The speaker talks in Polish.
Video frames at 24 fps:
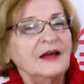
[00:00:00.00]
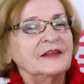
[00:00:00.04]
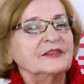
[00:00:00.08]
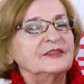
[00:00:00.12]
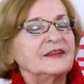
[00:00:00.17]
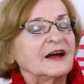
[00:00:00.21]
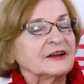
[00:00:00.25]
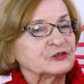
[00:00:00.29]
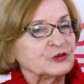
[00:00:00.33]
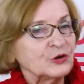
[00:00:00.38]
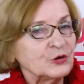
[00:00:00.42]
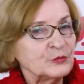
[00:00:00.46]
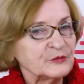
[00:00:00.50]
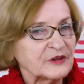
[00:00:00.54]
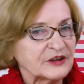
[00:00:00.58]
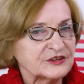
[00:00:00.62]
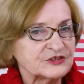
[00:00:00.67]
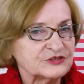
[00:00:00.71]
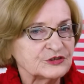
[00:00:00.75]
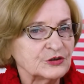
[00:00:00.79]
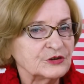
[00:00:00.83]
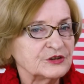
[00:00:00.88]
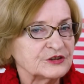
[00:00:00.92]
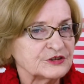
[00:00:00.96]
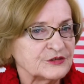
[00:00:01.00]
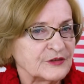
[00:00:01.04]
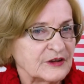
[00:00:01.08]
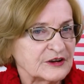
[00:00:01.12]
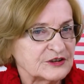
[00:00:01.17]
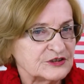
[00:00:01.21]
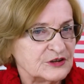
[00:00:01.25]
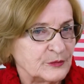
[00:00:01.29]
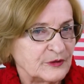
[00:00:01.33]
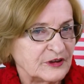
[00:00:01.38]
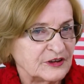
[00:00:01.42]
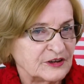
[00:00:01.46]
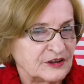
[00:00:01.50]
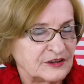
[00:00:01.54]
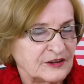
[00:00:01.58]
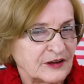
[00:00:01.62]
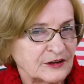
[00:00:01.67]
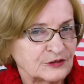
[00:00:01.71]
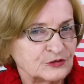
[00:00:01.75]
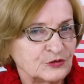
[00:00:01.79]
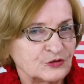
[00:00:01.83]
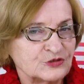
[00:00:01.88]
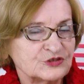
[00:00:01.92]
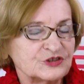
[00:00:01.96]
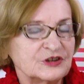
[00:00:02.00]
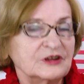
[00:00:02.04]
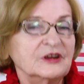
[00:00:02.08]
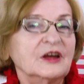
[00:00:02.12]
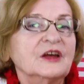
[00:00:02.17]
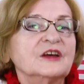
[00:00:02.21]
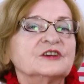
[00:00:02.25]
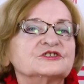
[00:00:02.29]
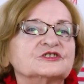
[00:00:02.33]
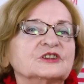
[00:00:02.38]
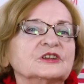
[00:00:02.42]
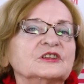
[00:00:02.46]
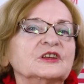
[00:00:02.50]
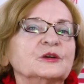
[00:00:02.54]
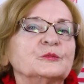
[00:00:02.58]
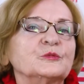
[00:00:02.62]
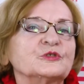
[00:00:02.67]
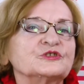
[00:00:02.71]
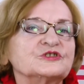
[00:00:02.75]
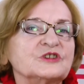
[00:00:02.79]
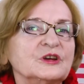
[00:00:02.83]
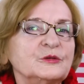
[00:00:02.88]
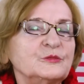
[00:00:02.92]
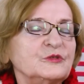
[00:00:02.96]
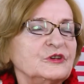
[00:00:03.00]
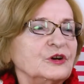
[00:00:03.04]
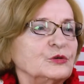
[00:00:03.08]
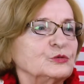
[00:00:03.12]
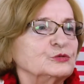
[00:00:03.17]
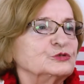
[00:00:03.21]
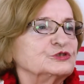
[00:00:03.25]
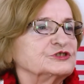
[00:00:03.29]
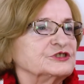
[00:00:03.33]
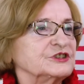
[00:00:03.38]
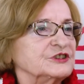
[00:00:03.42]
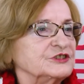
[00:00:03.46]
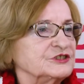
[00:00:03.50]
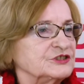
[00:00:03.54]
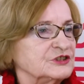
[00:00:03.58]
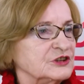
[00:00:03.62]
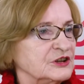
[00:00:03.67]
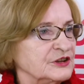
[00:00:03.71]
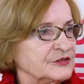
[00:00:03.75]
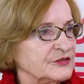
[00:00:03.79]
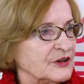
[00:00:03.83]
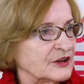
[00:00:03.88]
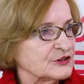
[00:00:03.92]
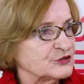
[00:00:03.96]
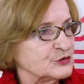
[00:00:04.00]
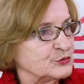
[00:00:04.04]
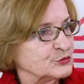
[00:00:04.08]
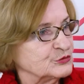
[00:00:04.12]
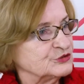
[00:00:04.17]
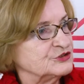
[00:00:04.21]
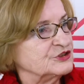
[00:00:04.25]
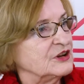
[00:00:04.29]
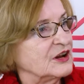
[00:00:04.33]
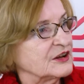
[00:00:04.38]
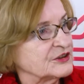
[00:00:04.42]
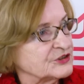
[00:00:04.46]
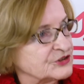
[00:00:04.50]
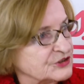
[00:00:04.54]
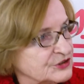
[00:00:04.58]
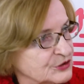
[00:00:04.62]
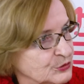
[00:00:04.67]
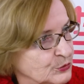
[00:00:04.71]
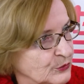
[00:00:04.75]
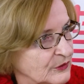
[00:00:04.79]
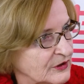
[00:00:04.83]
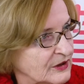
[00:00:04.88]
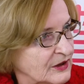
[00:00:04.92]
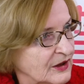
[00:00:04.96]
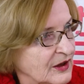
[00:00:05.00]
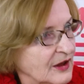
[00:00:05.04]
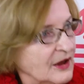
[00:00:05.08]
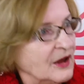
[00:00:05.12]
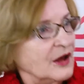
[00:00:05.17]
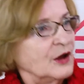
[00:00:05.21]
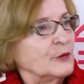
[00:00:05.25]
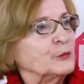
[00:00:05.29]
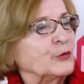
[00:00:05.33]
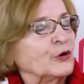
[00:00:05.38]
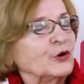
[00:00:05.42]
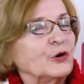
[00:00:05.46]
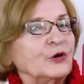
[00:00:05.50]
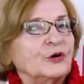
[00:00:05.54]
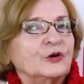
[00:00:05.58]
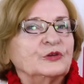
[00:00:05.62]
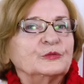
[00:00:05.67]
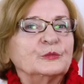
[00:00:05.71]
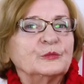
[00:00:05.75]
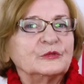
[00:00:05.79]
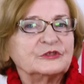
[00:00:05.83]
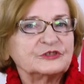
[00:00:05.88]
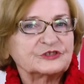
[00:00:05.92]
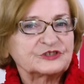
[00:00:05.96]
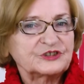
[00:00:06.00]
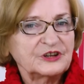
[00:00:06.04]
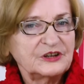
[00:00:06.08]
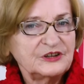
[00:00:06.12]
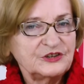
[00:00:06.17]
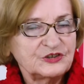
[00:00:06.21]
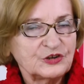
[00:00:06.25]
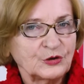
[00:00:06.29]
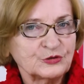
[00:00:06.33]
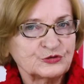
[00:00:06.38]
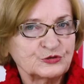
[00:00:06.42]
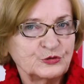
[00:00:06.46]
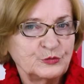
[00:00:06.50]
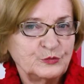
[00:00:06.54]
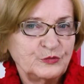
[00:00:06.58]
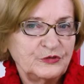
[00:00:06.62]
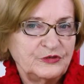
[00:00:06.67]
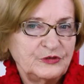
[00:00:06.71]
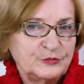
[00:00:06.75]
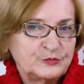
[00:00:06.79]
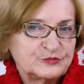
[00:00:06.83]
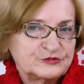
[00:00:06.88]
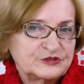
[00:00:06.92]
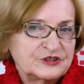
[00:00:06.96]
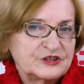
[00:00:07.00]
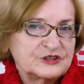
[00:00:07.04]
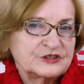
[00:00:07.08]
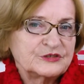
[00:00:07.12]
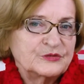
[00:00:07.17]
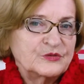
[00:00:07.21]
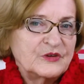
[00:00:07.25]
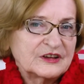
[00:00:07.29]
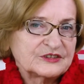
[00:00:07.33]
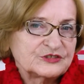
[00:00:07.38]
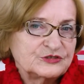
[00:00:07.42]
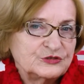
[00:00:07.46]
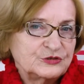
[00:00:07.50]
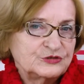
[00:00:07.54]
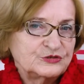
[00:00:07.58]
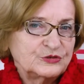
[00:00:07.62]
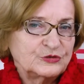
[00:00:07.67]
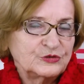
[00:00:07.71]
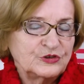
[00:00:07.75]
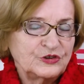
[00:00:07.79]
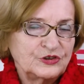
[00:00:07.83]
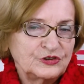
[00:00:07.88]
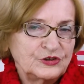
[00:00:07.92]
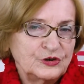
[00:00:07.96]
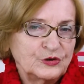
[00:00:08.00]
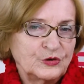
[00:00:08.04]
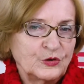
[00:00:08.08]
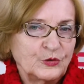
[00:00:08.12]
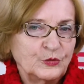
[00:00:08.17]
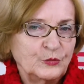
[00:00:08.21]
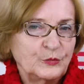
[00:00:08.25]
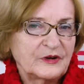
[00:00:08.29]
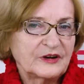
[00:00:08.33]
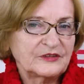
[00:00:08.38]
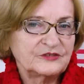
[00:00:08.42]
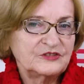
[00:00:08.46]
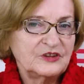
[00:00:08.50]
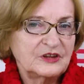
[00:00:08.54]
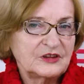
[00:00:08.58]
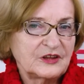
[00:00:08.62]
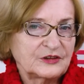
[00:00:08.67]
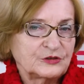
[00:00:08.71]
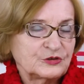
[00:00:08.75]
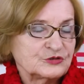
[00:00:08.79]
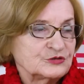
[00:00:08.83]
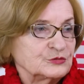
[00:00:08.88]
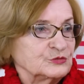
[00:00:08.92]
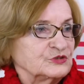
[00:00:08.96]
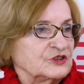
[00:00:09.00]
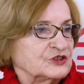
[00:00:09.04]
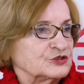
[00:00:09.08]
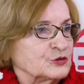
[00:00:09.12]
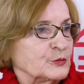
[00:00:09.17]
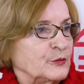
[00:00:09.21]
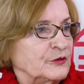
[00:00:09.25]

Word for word: Natomiast, co jest ważne, panie redaktorze, że nie możemy uszczęśliwiać ludzi na siłę, bo część osób mówi, przecież własność to nie tylko uprawnienia, to są też